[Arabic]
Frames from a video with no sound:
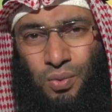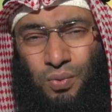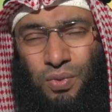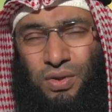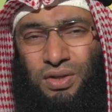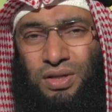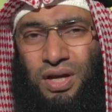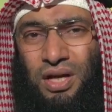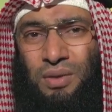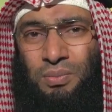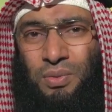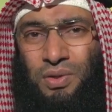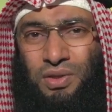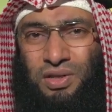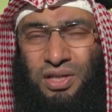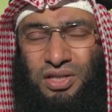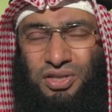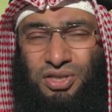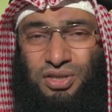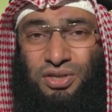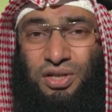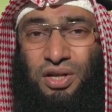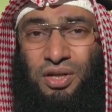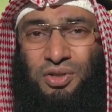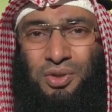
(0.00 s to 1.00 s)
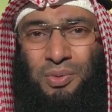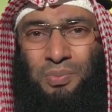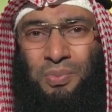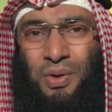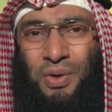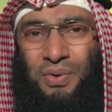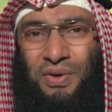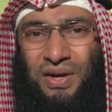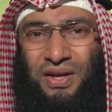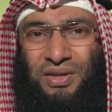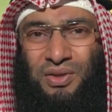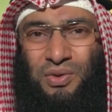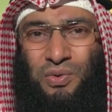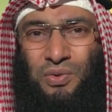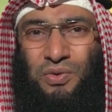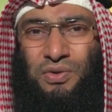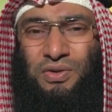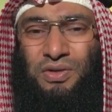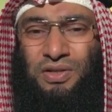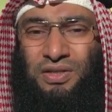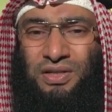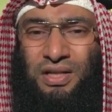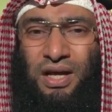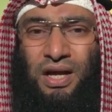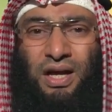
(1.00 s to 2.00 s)
فدائما تجد الاطباء
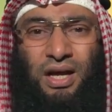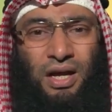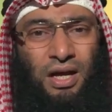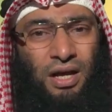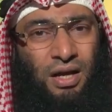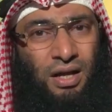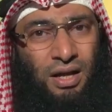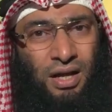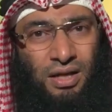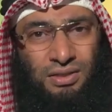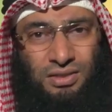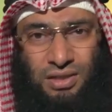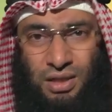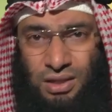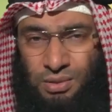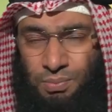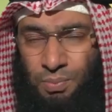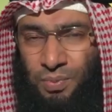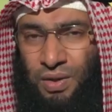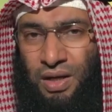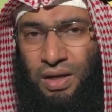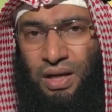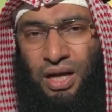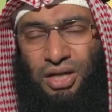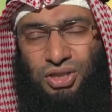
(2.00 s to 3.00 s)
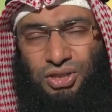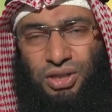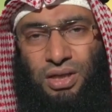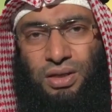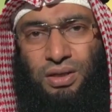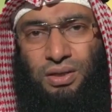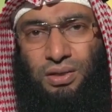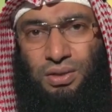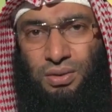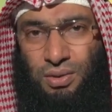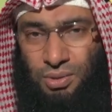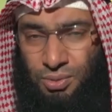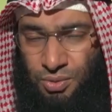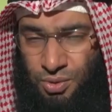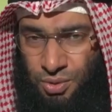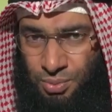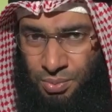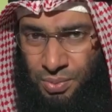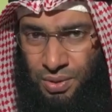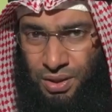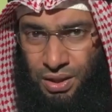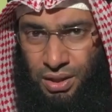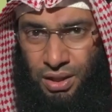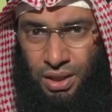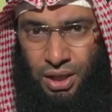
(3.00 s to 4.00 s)
يحذرون ان العسل ما لا شك
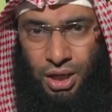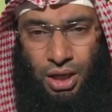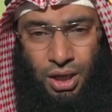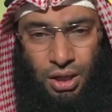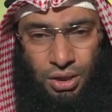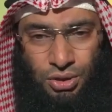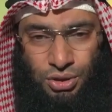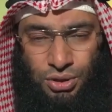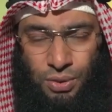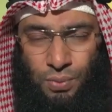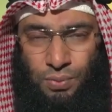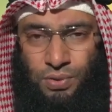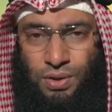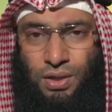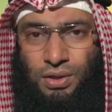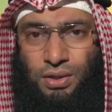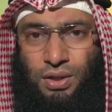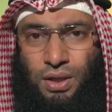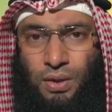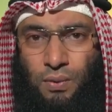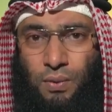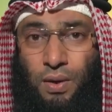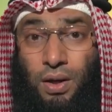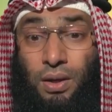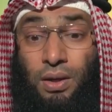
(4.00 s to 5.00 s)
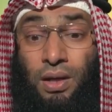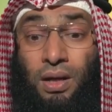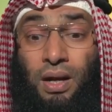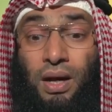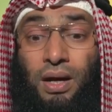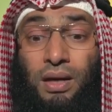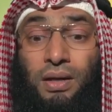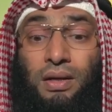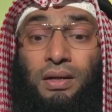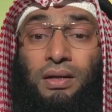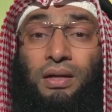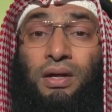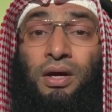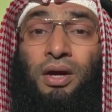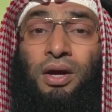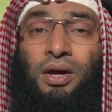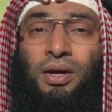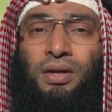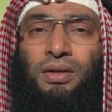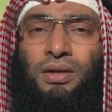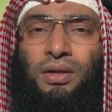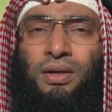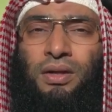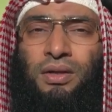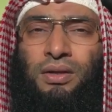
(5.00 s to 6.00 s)
بجودته لكن
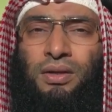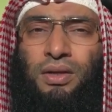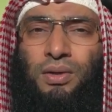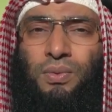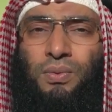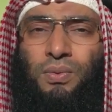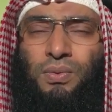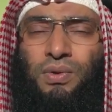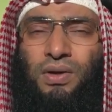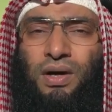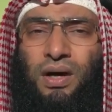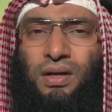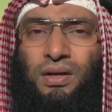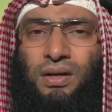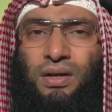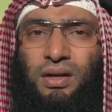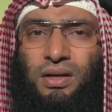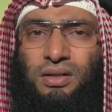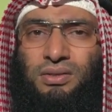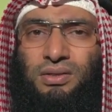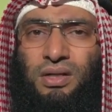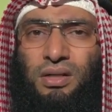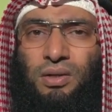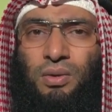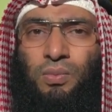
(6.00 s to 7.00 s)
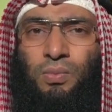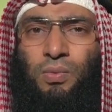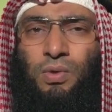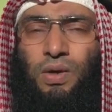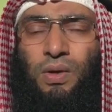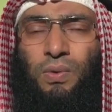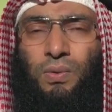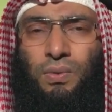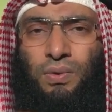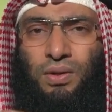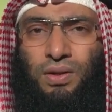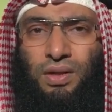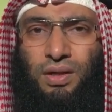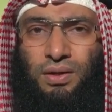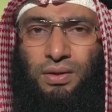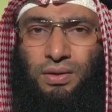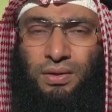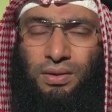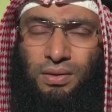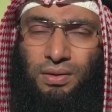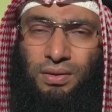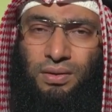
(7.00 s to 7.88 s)
احذر ان يكون هذا العسل ملوثا.